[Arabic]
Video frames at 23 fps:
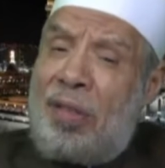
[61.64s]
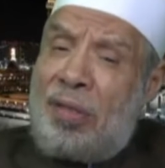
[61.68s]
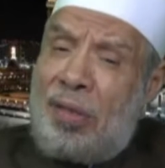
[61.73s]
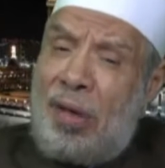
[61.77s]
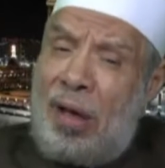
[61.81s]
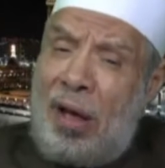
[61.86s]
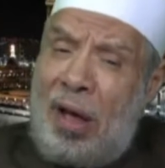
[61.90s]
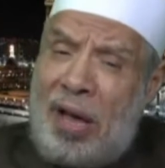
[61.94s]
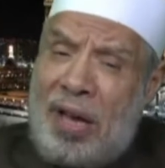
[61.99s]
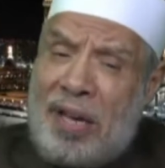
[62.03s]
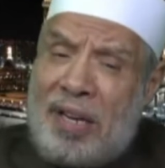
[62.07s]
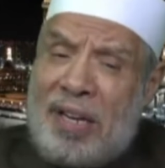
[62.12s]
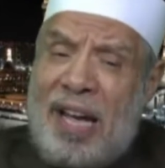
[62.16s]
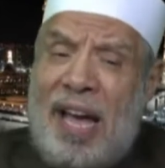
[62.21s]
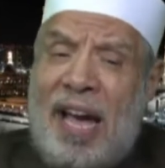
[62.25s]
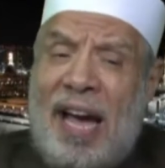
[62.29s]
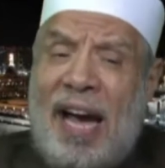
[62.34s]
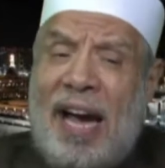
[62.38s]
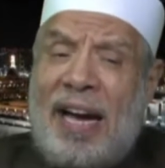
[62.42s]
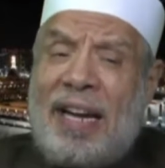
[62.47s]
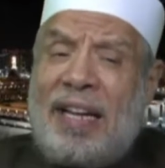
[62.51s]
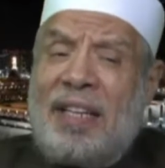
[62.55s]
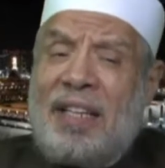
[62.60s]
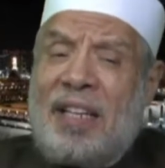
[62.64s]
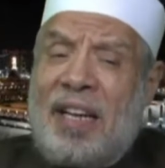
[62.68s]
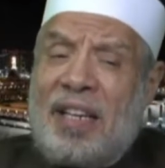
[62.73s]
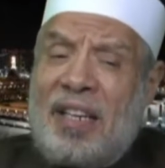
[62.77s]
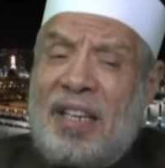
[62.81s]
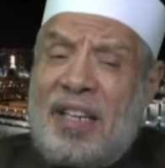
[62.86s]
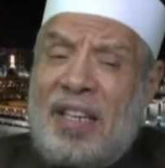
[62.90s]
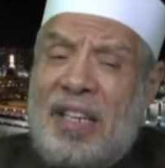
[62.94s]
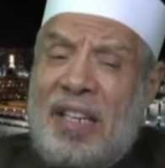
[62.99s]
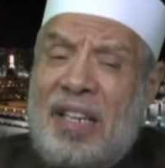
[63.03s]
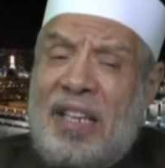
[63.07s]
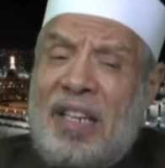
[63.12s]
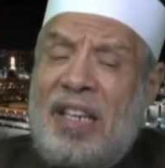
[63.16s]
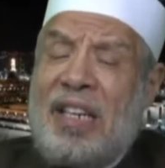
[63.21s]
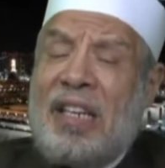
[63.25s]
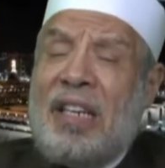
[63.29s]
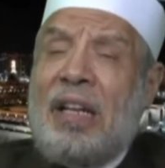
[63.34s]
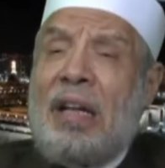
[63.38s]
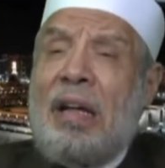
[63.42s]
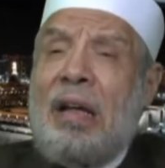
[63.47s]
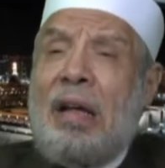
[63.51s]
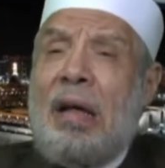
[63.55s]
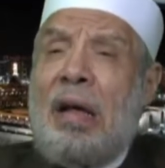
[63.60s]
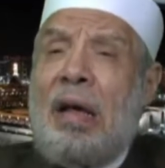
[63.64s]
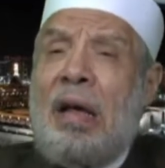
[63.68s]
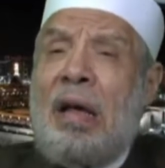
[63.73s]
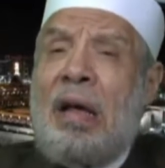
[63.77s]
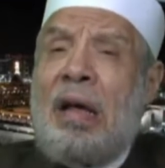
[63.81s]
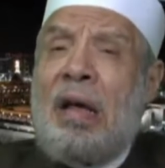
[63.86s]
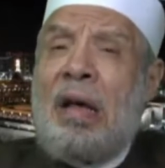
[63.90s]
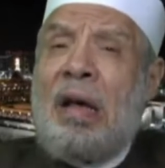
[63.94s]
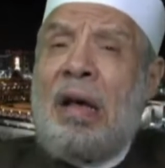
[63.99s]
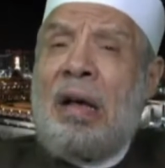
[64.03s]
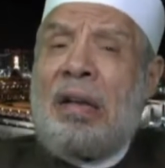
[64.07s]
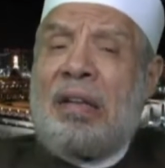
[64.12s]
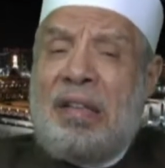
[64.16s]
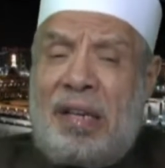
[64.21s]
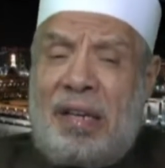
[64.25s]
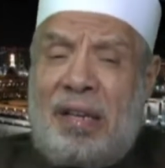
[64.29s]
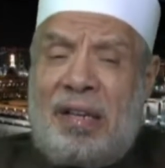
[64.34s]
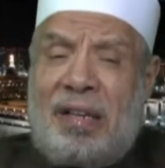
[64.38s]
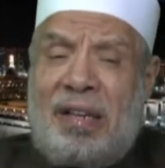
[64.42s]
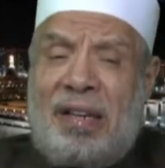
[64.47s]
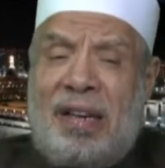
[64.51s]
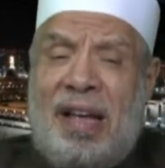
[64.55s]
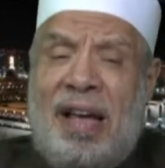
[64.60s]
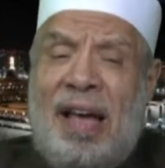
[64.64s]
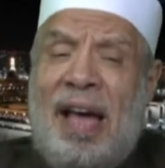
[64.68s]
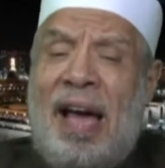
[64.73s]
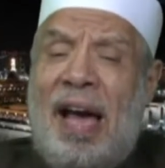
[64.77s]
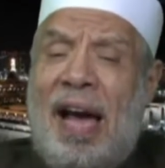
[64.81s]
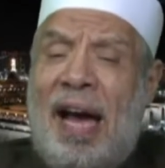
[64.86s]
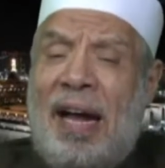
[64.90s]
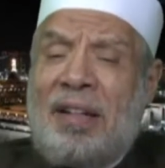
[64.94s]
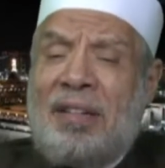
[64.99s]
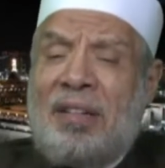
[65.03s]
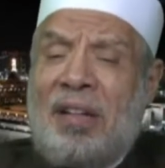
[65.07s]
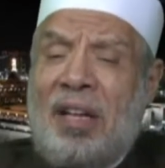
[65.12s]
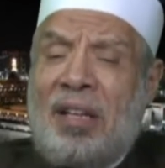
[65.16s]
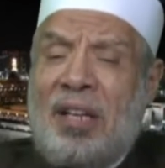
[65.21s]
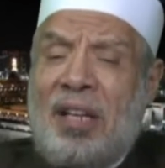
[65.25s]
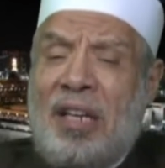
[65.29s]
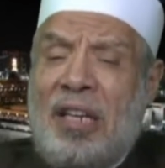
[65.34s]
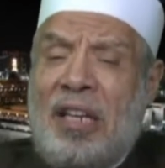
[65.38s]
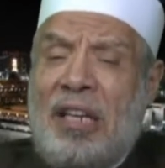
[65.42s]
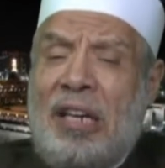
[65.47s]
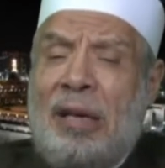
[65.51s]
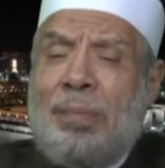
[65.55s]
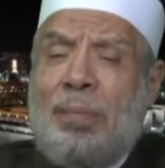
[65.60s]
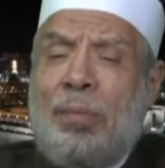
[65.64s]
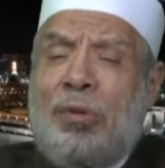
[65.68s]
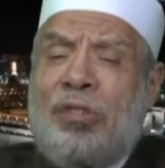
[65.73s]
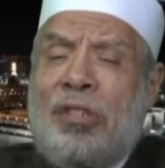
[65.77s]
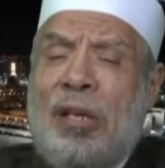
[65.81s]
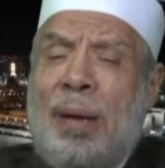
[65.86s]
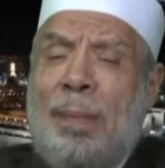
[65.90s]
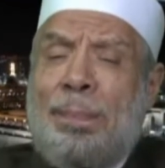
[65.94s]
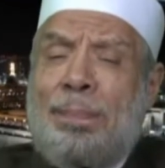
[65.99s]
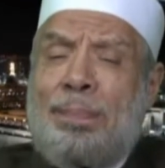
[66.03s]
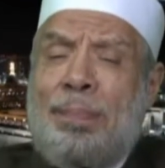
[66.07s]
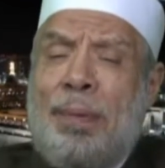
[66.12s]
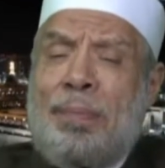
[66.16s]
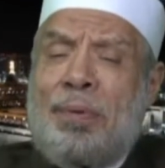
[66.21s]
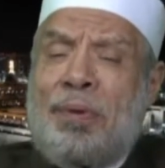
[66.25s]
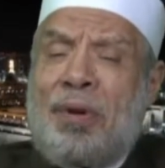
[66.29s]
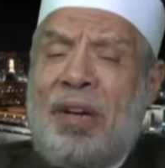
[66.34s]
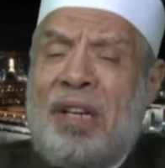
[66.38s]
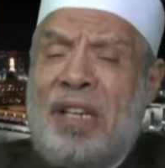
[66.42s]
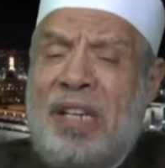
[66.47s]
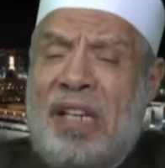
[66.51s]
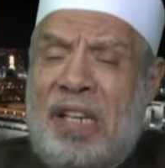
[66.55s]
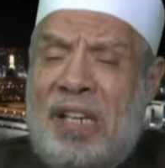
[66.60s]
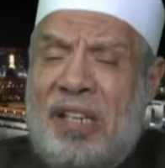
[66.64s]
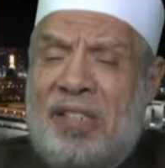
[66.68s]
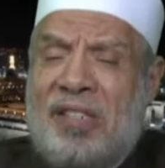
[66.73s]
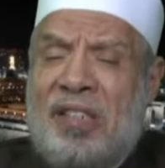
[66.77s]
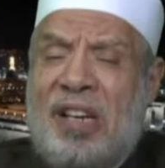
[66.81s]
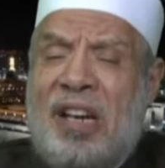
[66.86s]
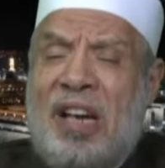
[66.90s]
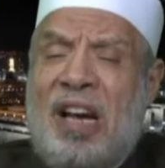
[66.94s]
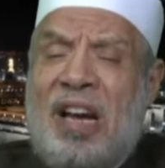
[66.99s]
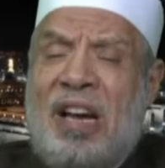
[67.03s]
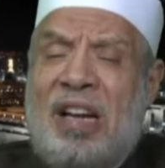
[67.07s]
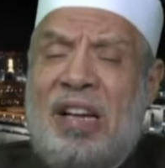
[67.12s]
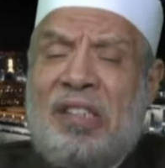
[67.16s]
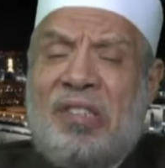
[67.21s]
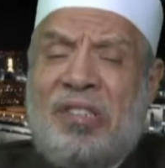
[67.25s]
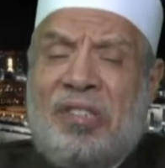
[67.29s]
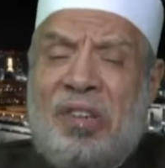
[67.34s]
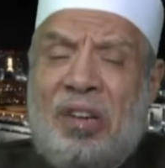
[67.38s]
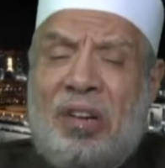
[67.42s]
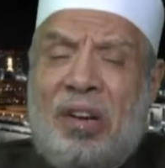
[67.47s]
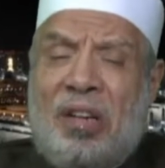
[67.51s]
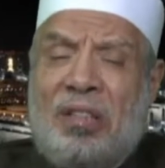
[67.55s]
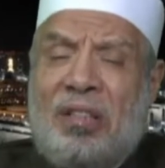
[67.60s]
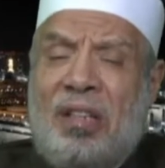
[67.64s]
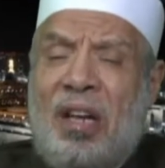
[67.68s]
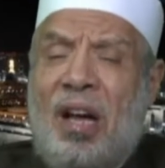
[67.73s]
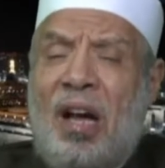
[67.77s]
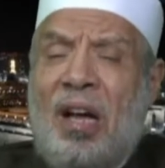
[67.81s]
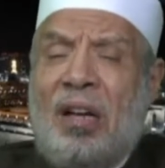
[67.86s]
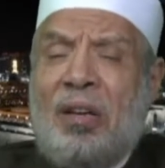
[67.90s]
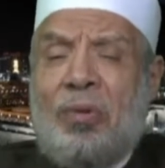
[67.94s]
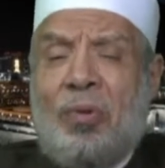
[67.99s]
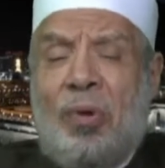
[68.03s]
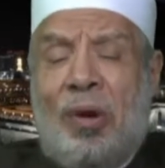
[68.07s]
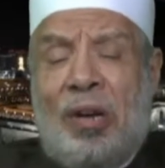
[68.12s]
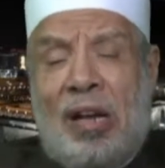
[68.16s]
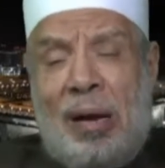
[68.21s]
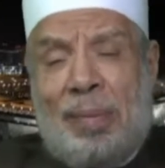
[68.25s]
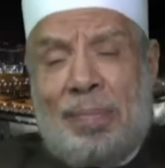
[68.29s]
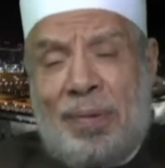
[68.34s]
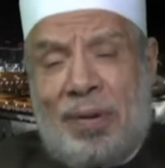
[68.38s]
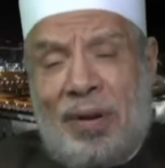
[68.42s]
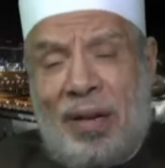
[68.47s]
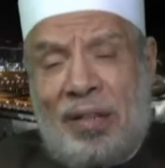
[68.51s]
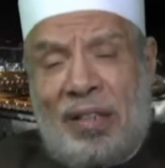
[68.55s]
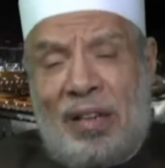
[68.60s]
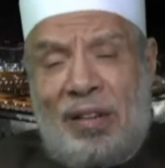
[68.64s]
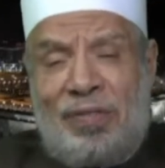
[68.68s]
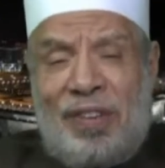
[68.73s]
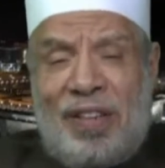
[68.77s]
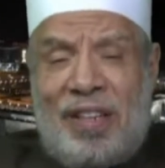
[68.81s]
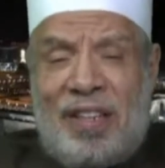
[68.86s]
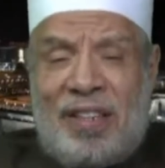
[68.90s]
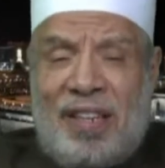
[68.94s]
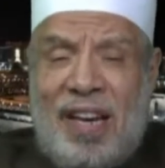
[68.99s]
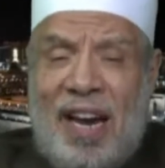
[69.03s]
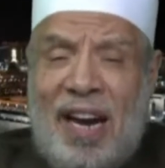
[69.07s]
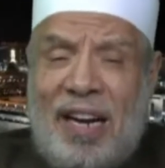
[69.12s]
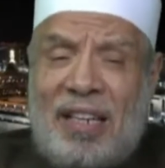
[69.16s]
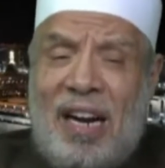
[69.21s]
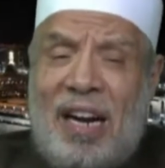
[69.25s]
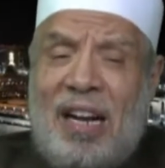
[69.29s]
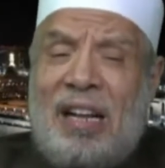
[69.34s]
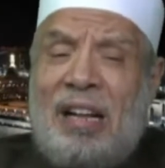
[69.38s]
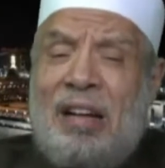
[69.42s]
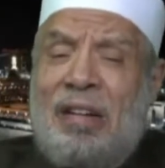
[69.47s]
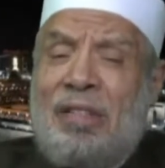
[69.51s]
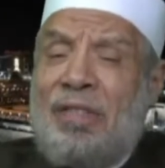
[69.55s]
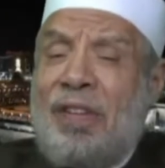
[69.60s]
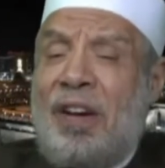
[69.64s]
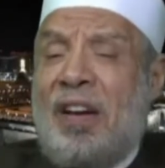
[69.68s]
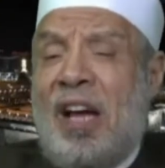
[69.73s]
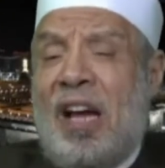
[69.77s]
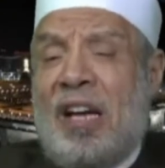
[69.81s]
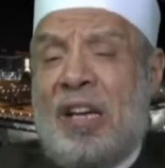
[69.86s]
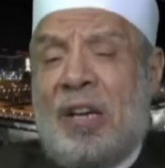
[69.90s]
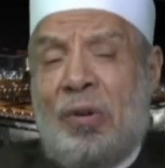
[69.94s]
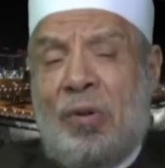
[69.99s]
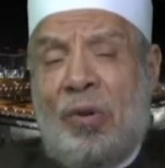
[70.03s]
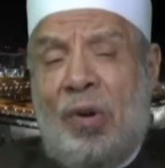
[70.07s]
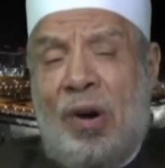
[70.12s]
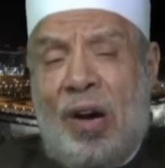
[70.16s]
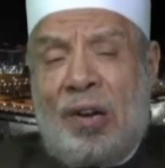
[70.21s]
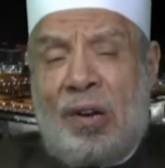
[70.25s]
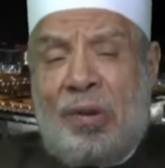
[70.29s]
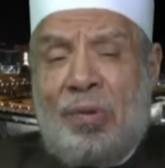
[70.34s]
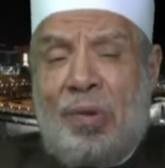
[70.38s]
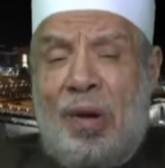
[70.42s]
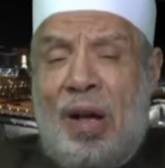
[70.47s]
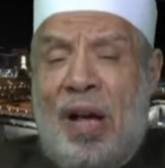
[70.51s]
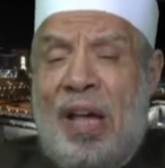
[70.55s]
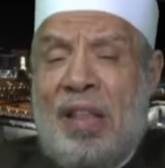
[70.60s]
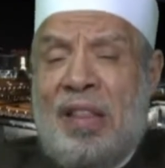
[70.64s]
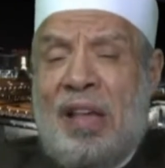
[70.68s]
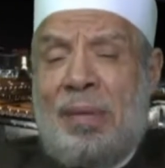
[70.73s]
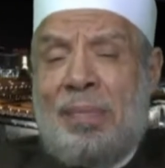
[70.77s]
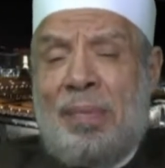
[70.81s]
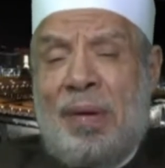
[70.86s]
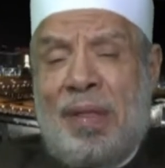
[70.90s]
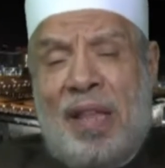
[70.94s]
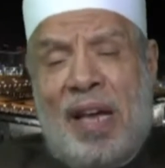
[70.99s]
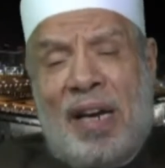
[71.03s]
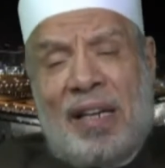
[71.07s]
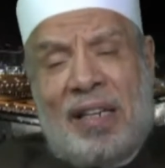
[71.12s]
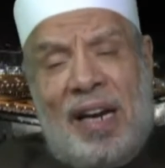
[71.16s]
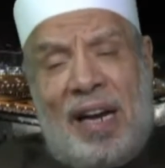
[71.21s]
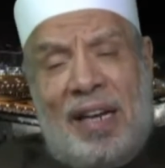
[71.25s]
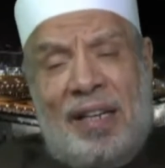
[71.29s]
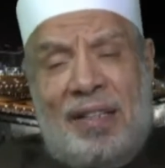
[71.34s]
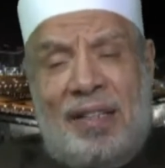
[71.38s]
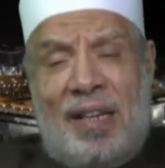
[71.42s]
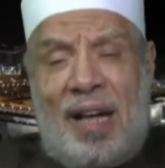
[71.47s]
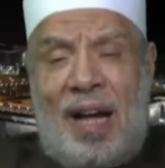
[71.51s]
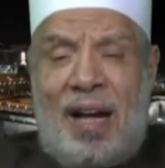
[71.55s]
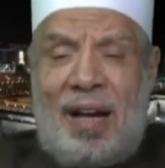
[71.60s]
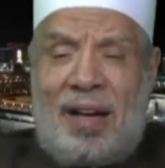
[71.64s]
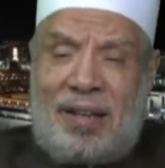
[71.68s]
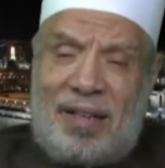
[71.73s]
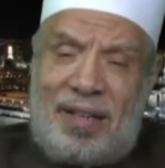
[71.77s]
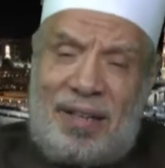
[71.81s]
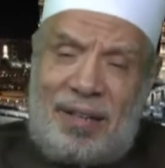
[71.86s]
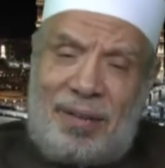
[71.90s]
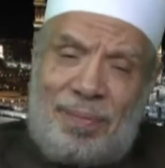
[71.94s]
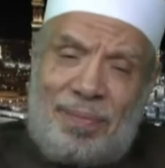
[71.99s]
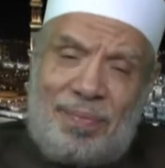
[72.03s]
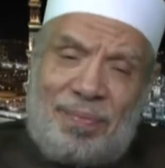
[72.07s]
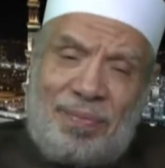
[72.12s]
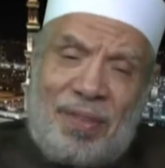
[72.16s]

ظاهر التدخين قاتل التدخين مسبب رئيس للسرطان والأمراض الفتاكة فلا يقارن هذا بذاك عند عاقل